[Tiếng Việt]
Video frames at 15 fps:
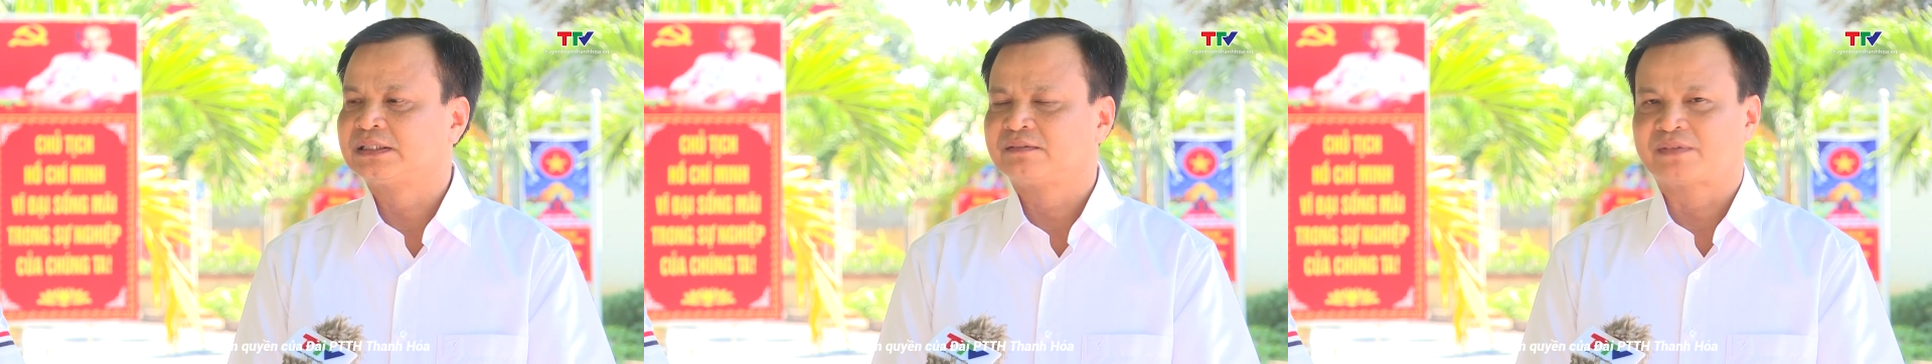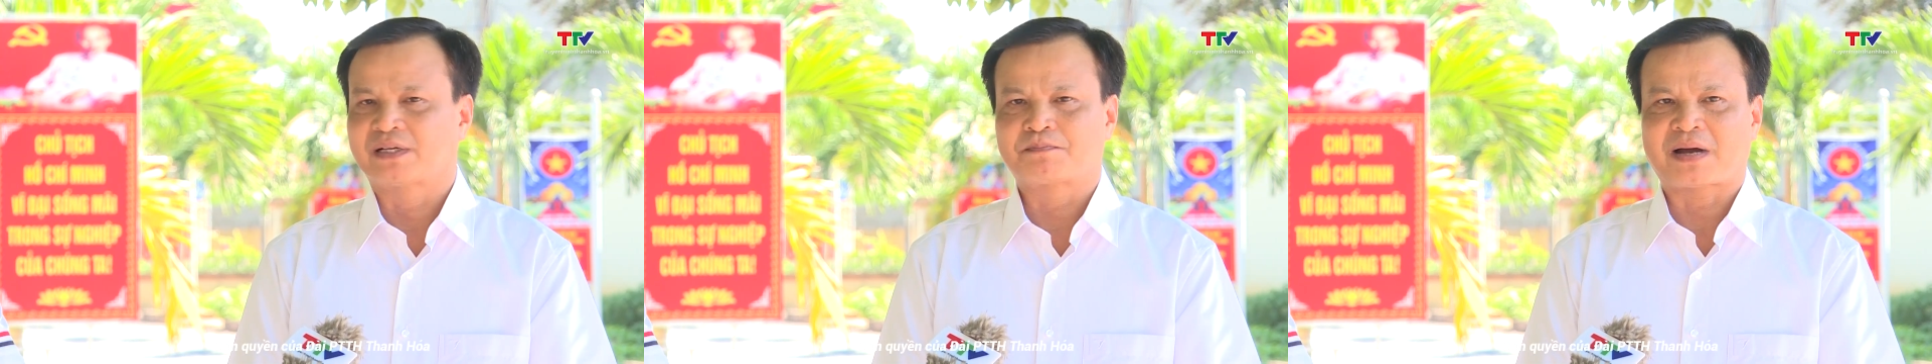
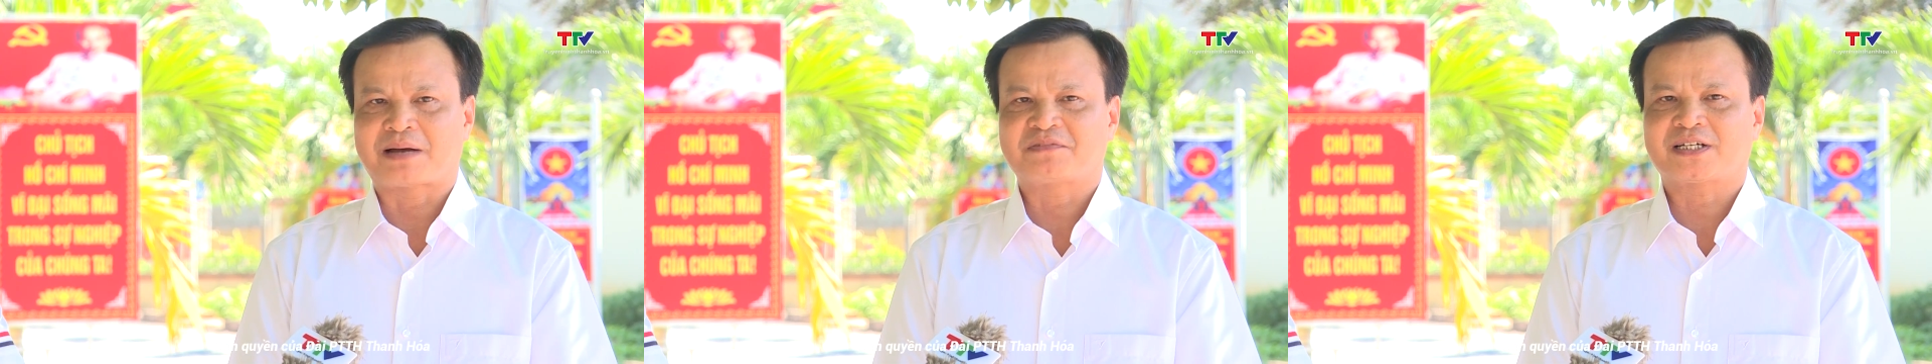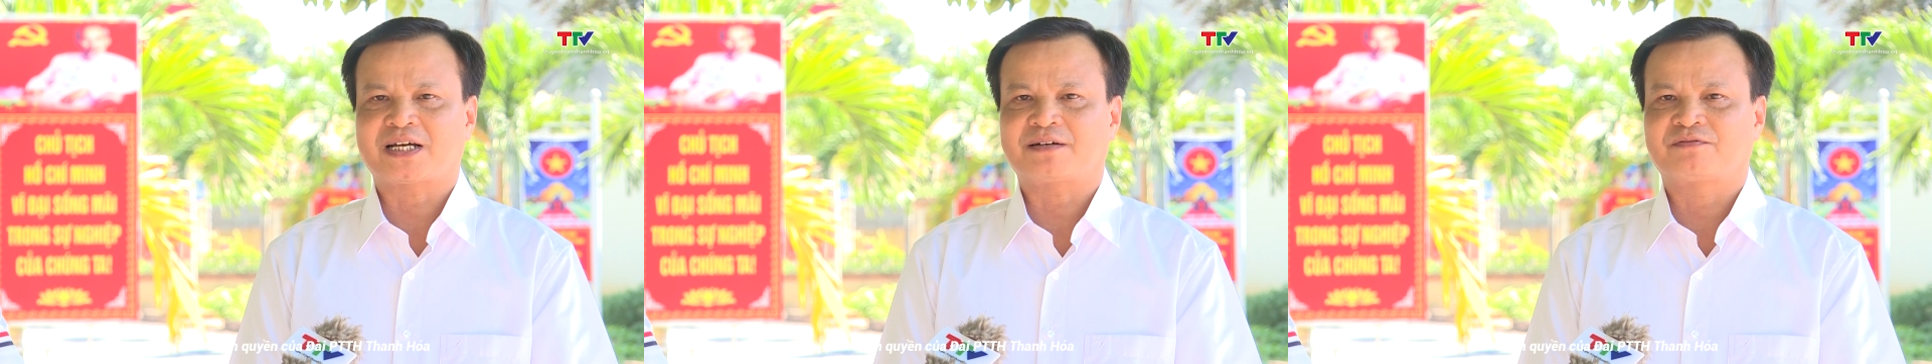Phải
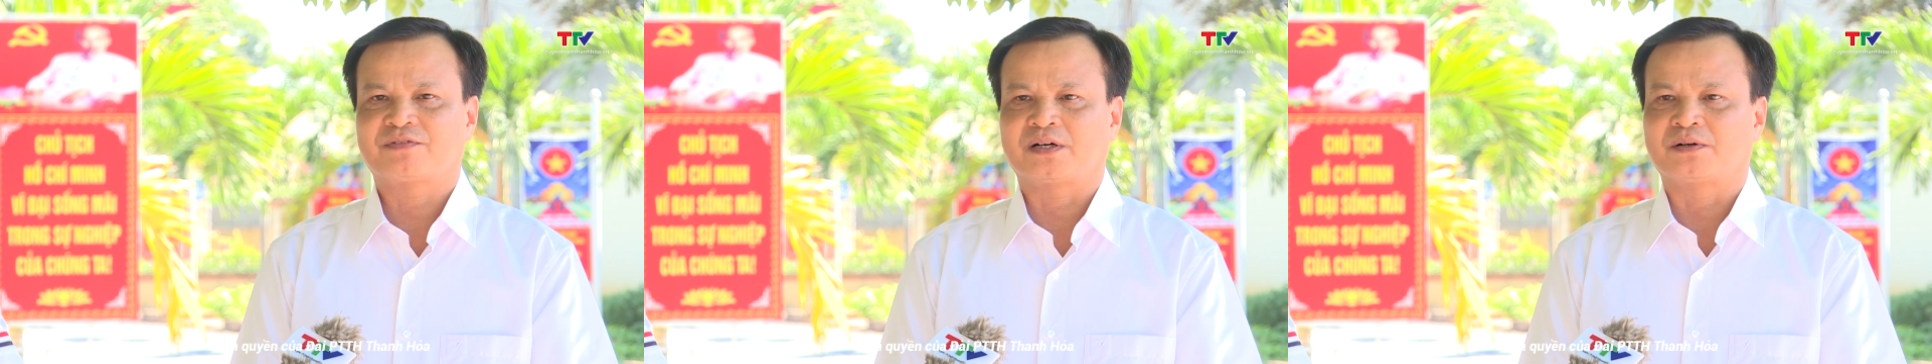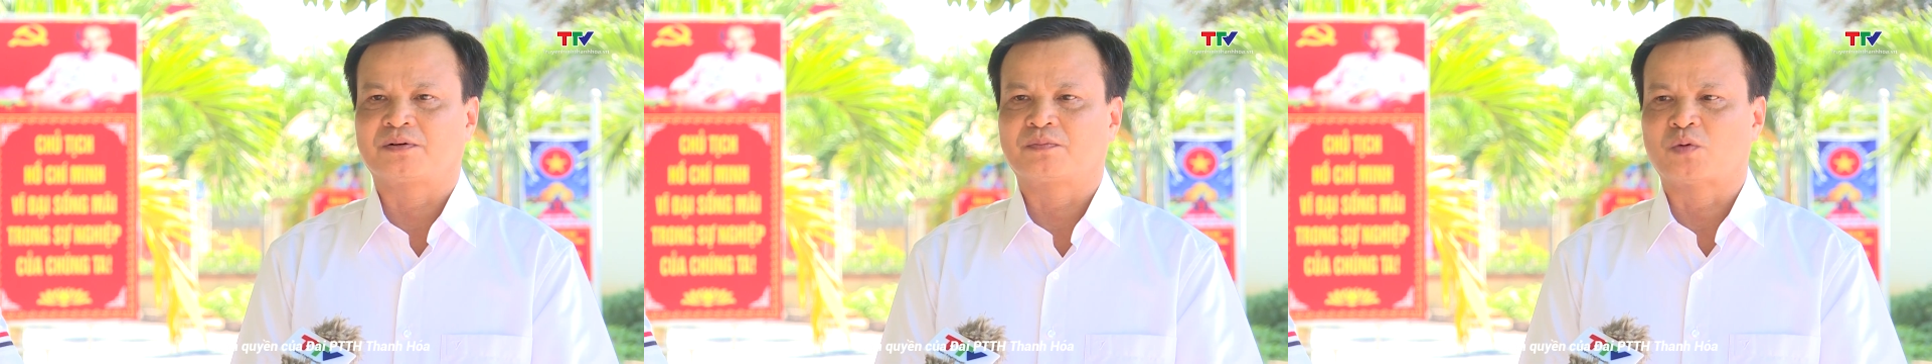bám sát
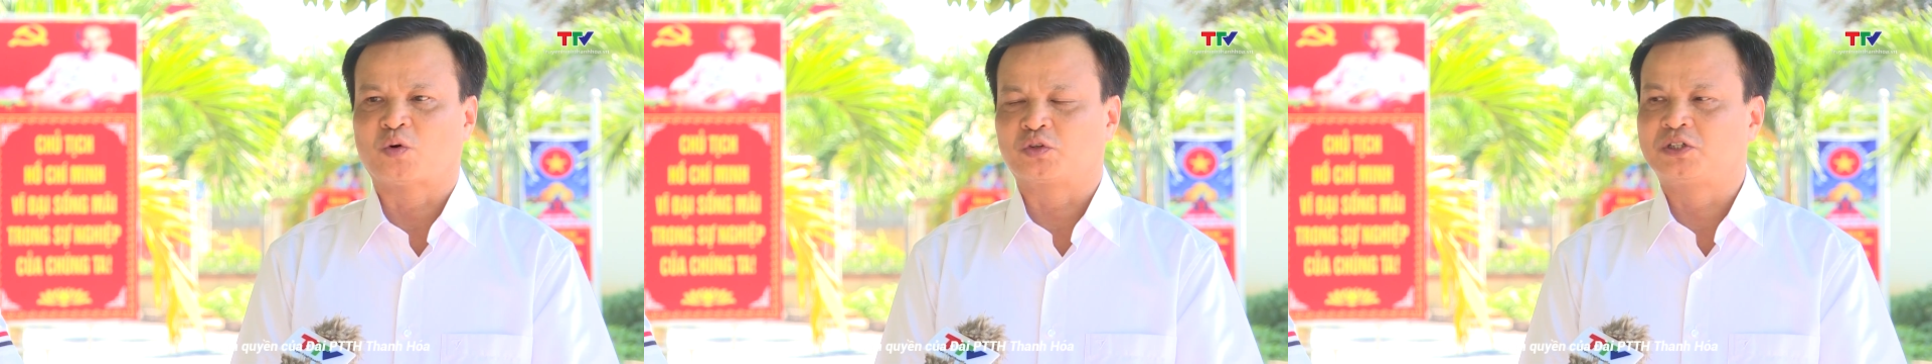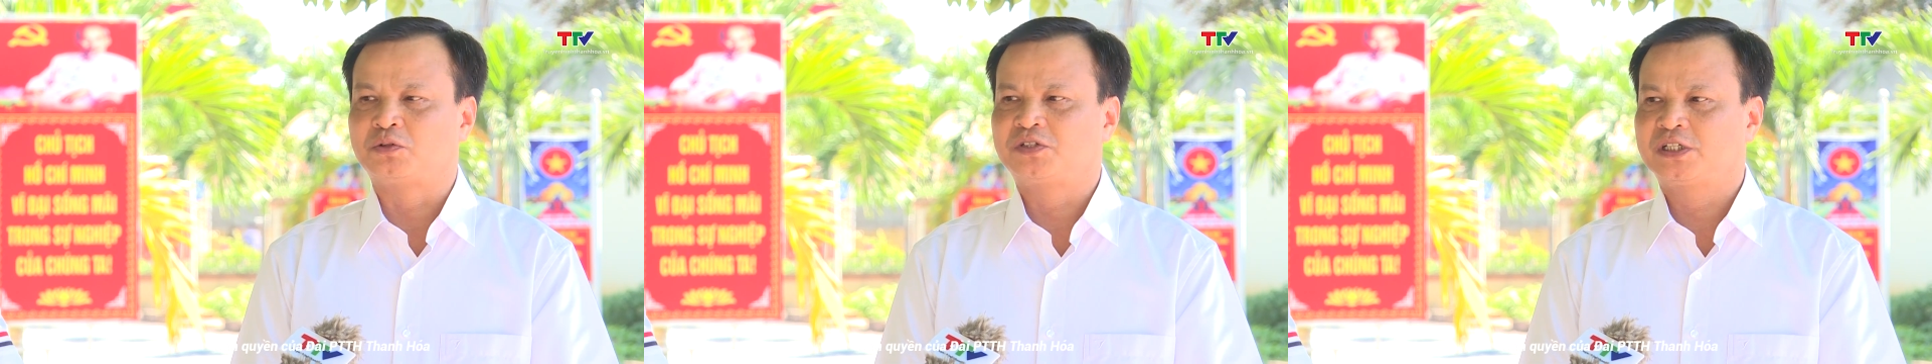vào
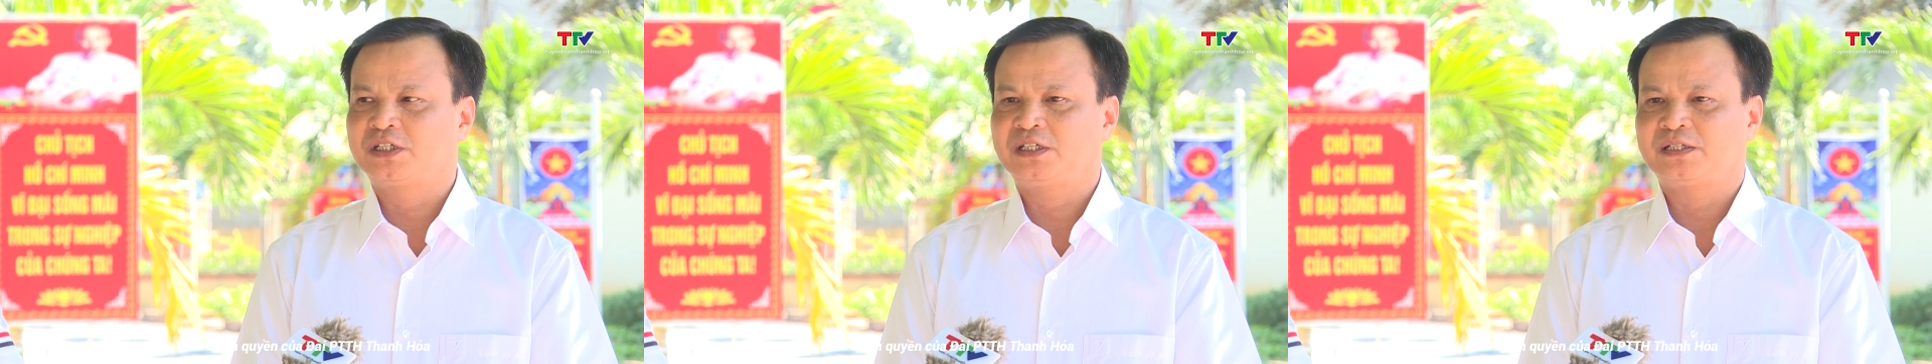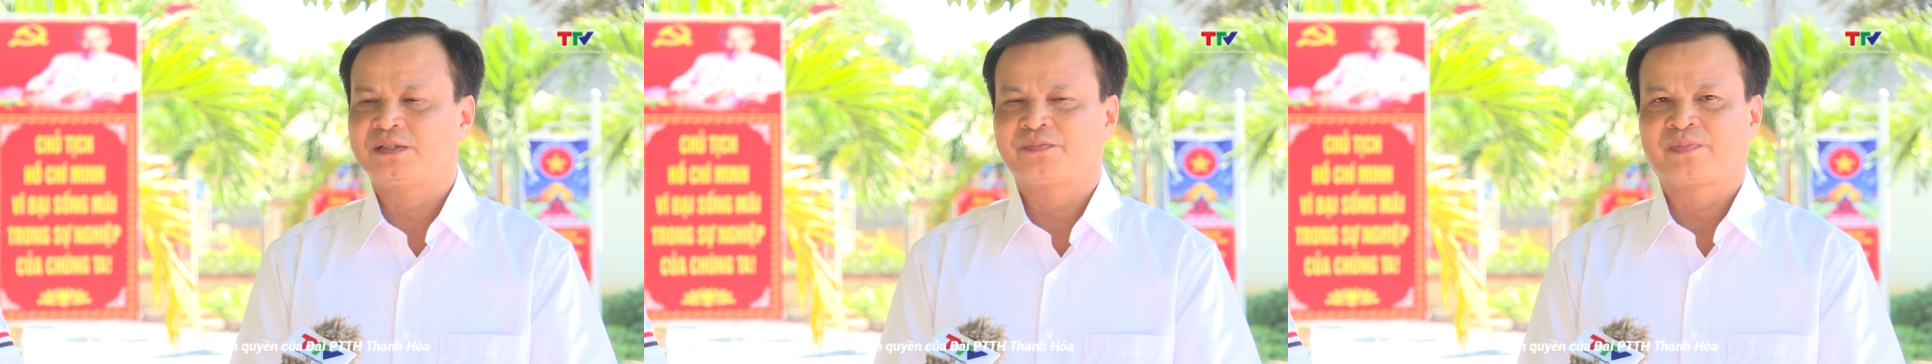bộ tiêu chí,